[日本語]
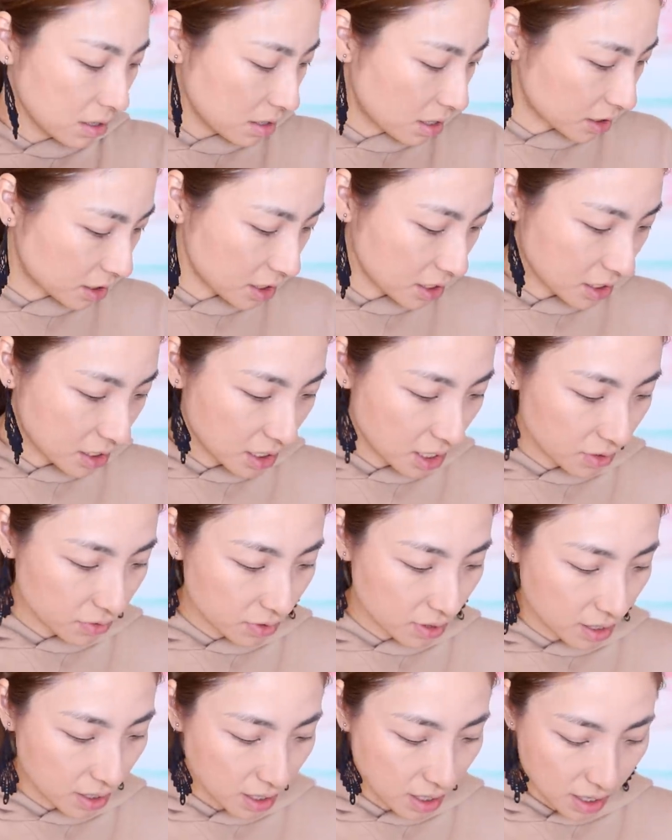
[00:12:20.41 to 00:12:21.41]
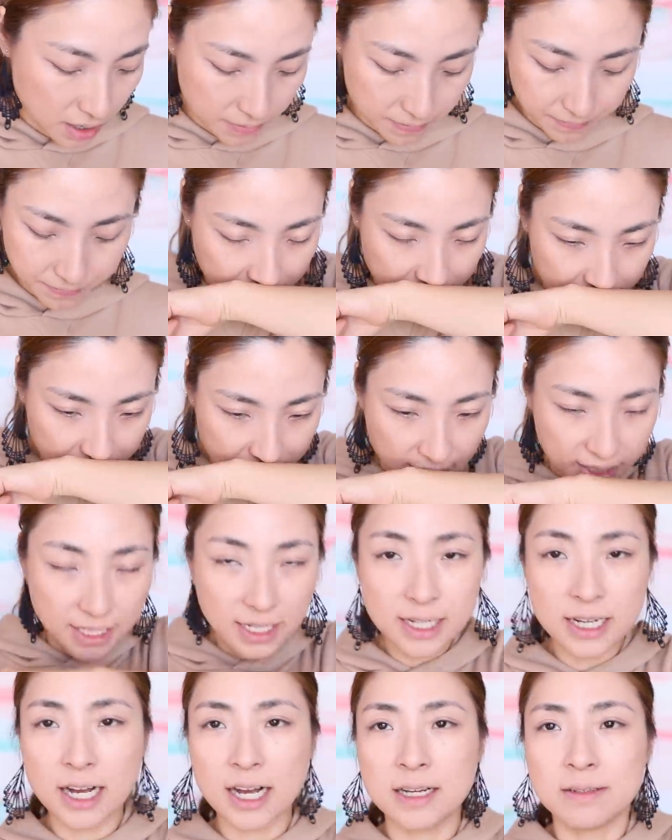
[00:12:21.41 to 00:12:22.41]
ガチンってなるからいや
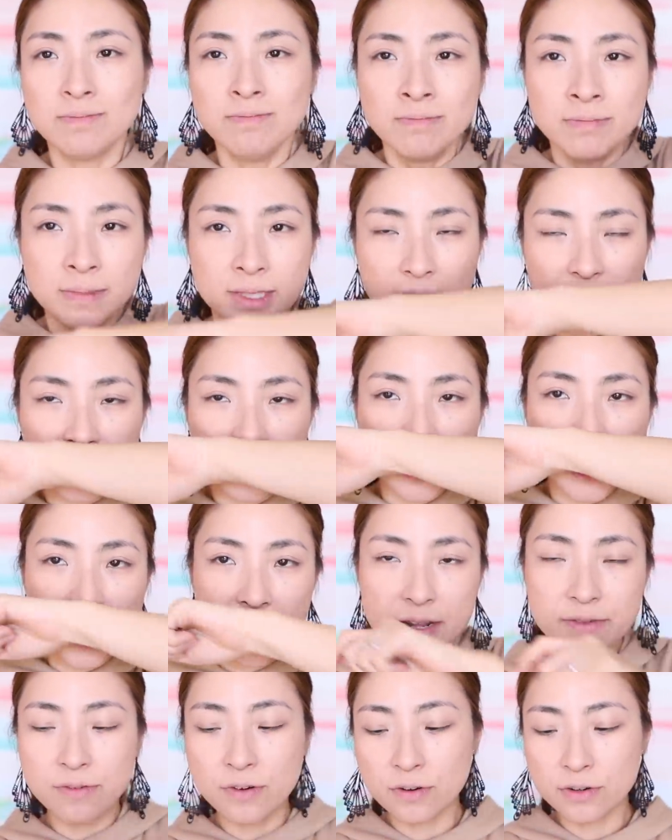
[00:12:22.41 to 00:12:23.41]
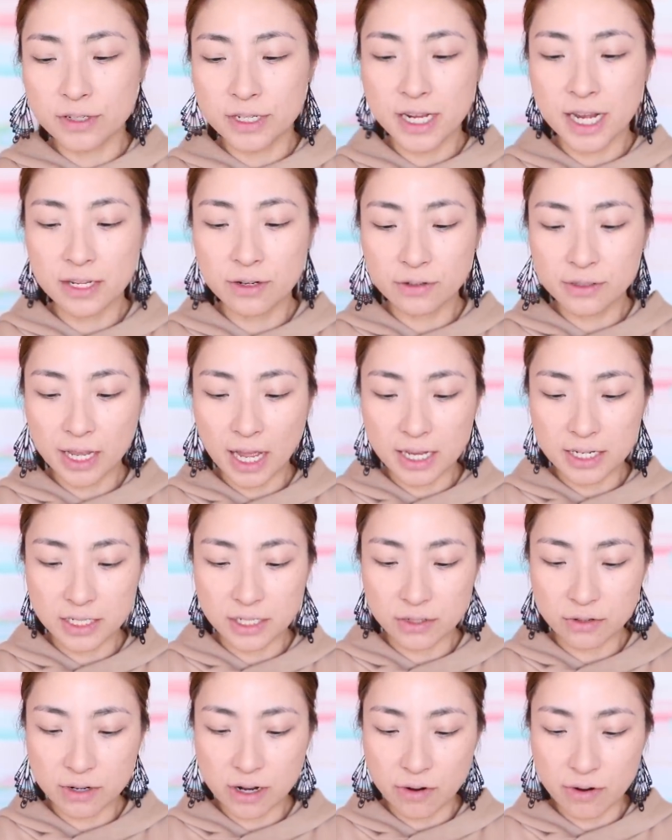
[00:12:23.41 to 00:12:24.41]
なんか私カリフォルニアの男
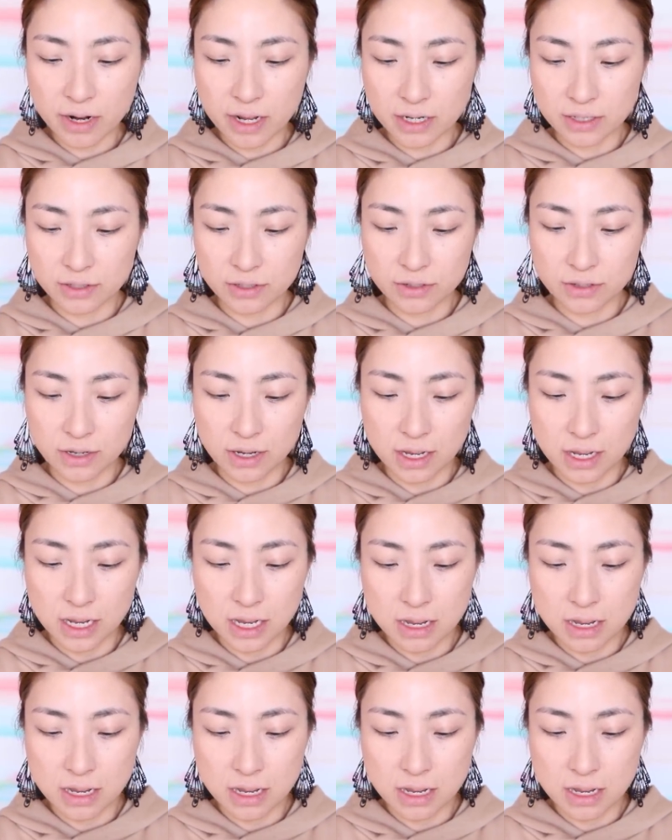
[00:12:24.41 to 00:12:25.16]
子の香りがする